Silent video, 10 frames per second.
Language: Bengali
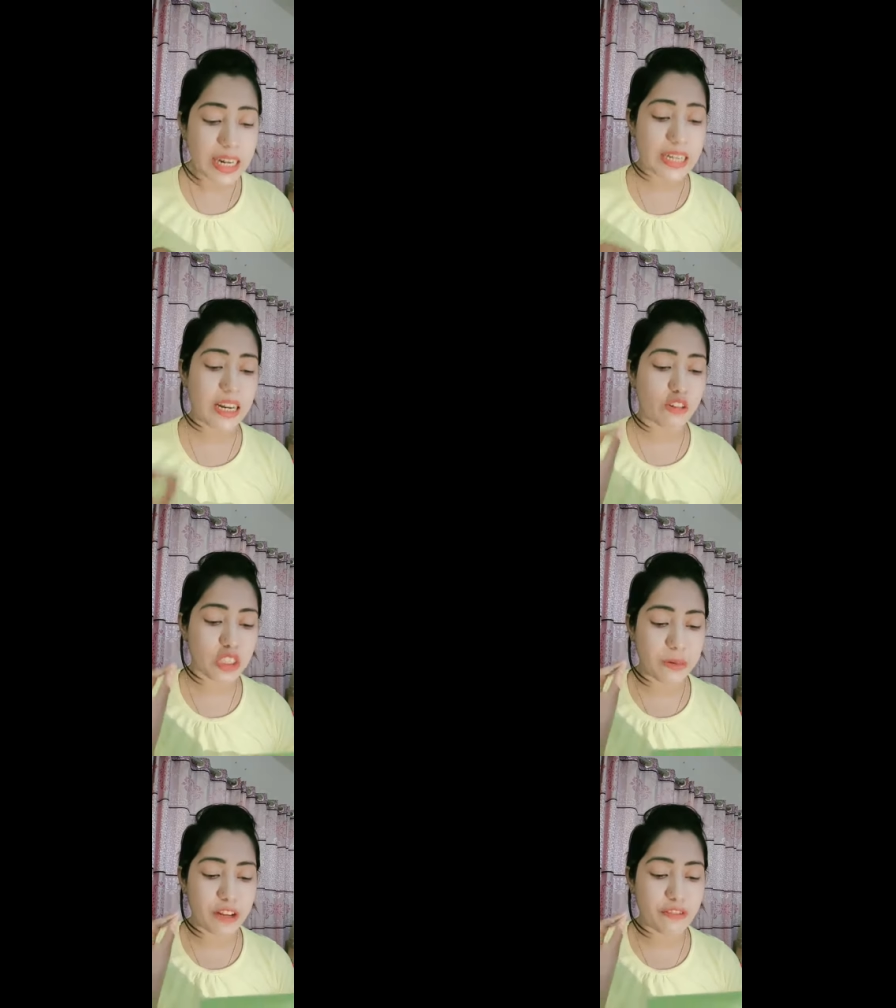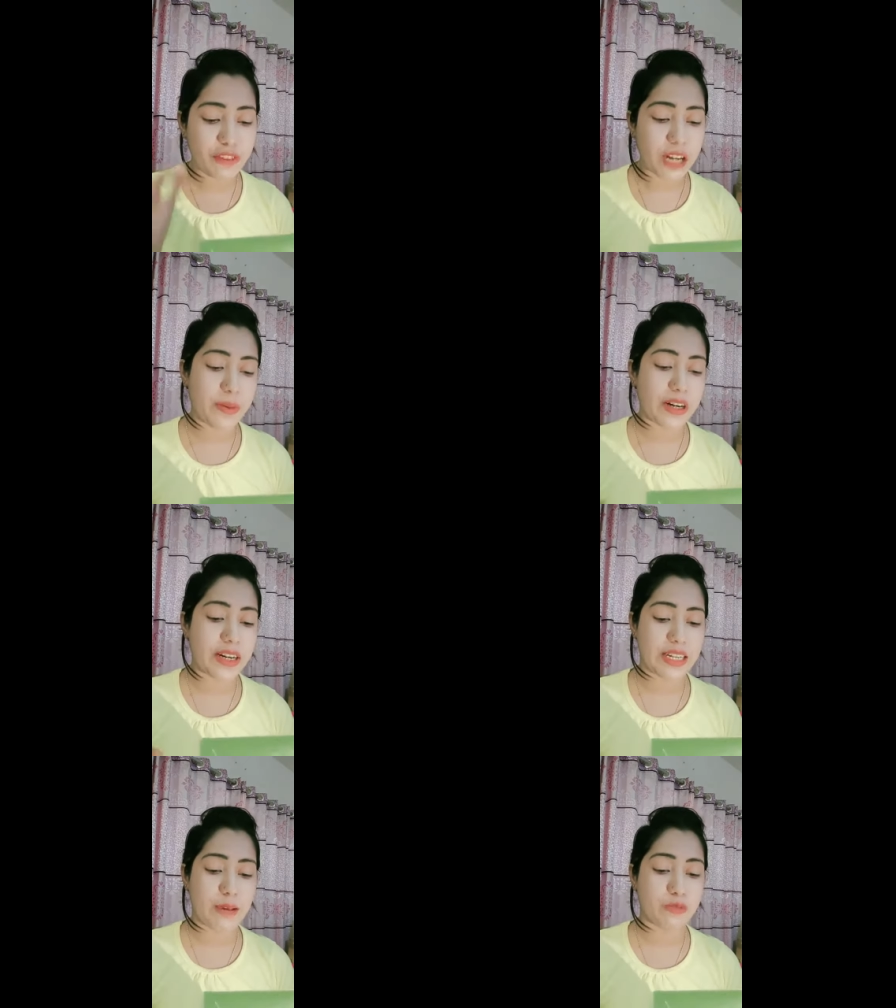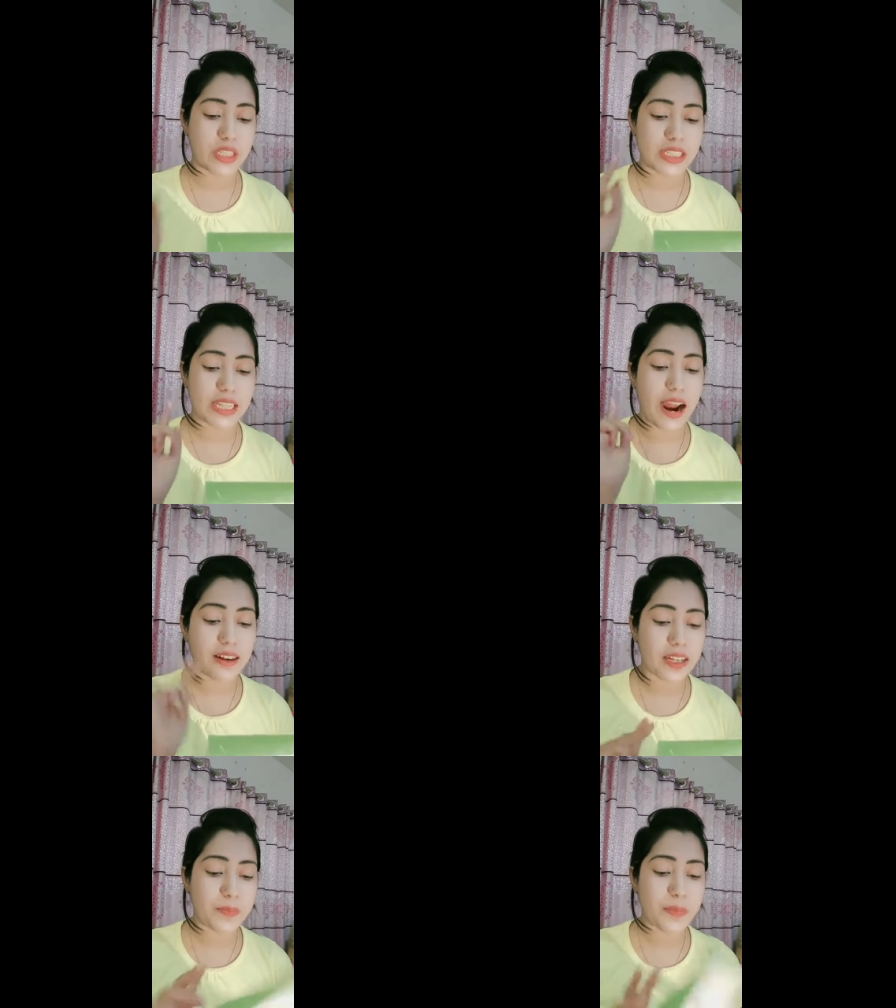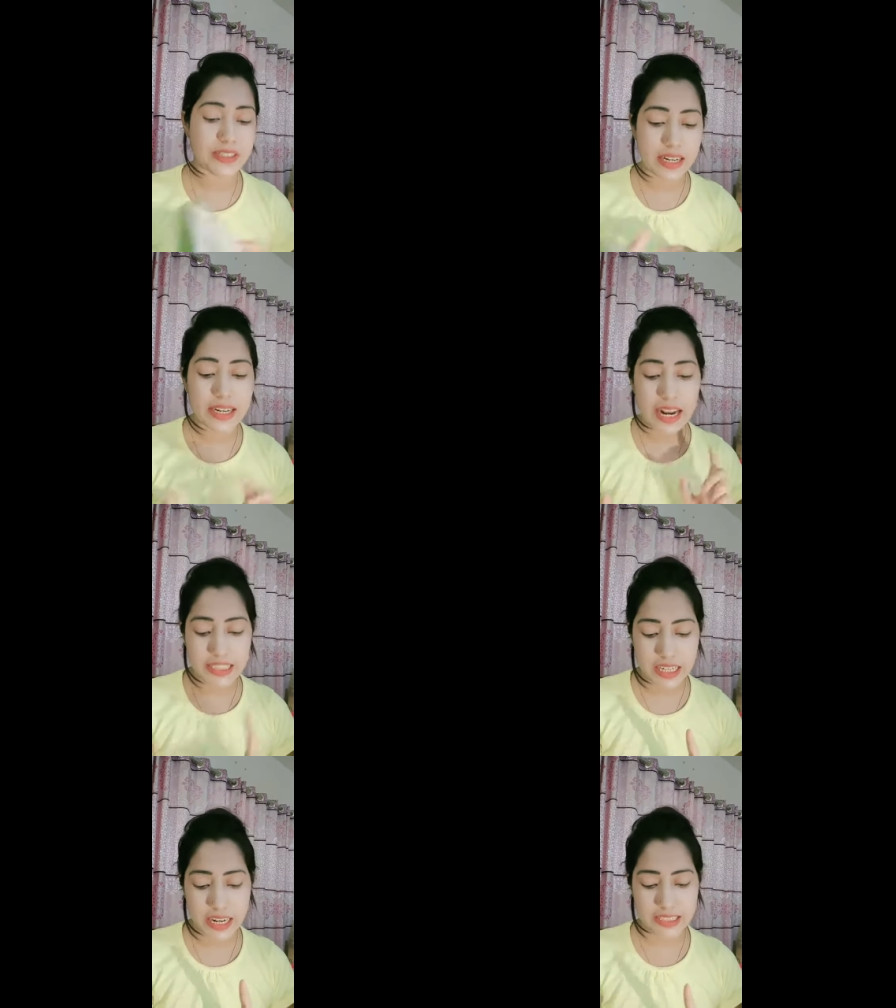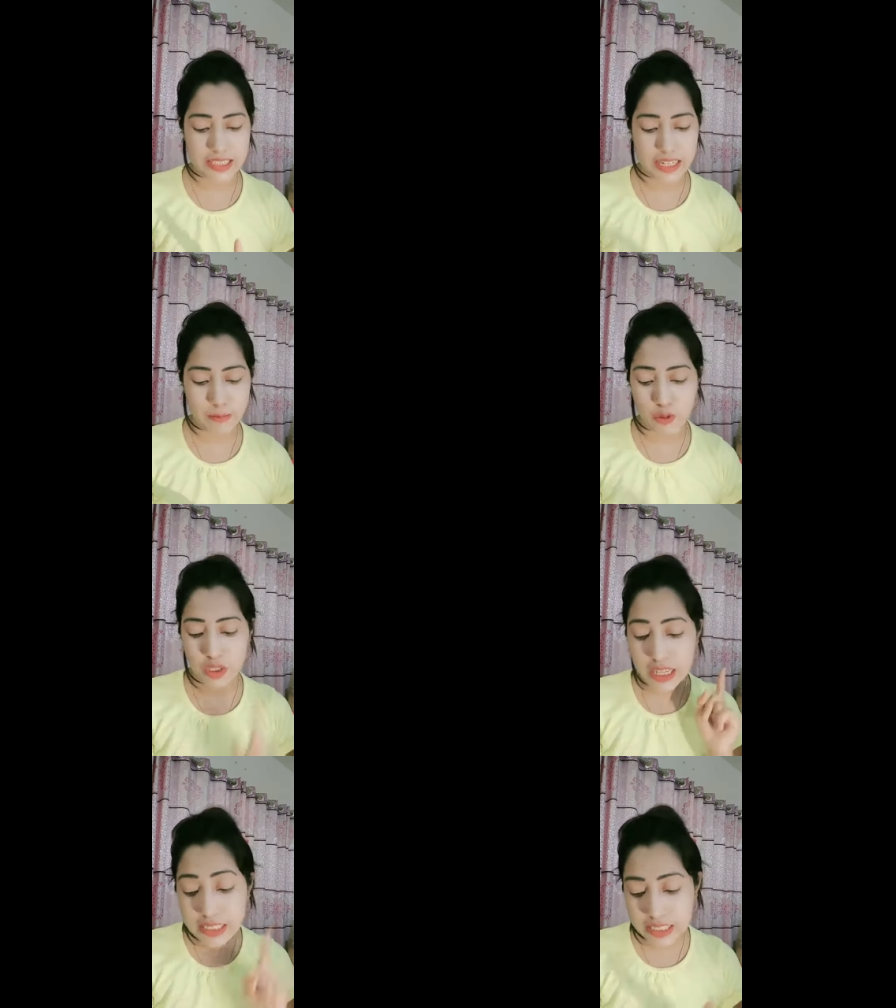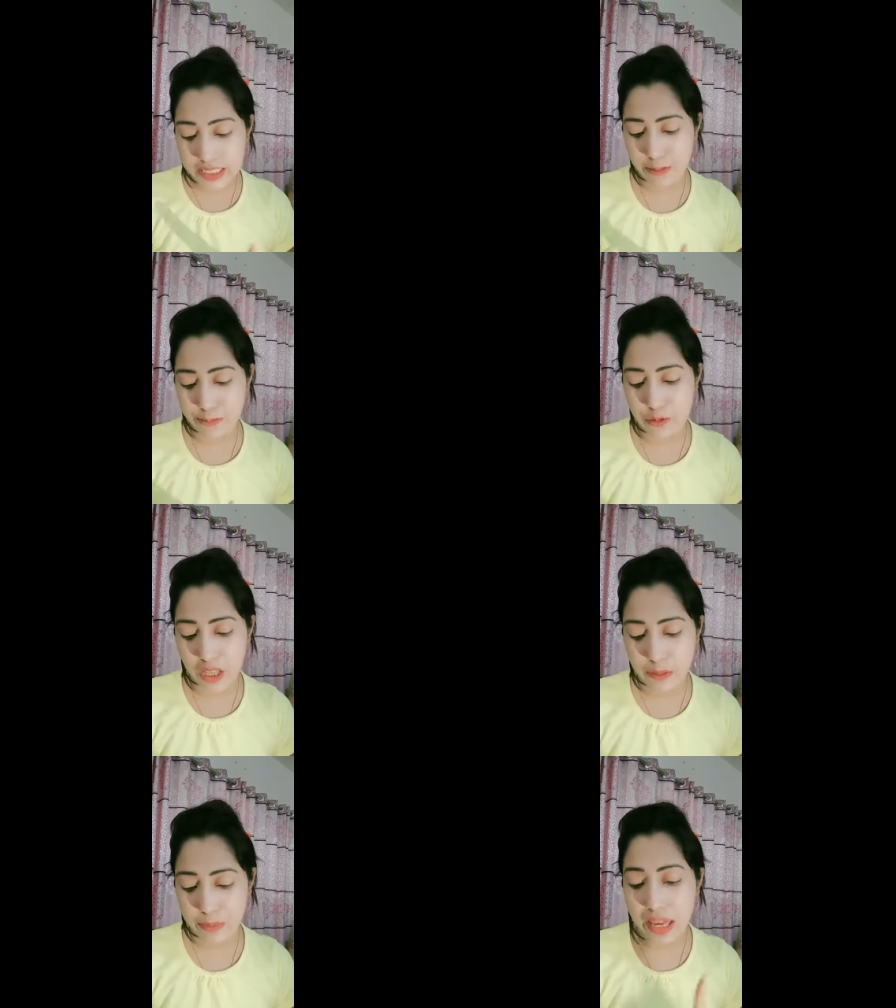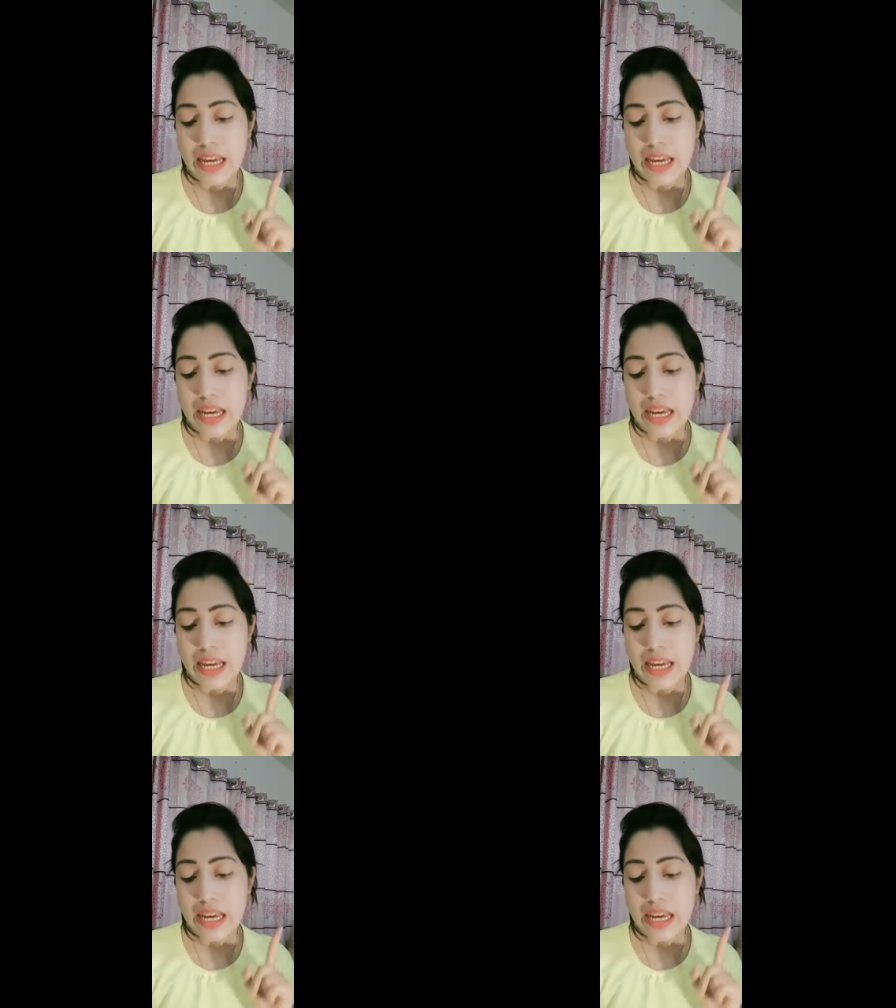এটা হচ্ছে আমাদের ফ্যাট বার্নার ক্যাপসুল যেটা হান্ড্রেড পার্সেন্ট ন্যাচারাল একটা ক্যাপসুল তিরিশটা ক্যাপসুল থাকবে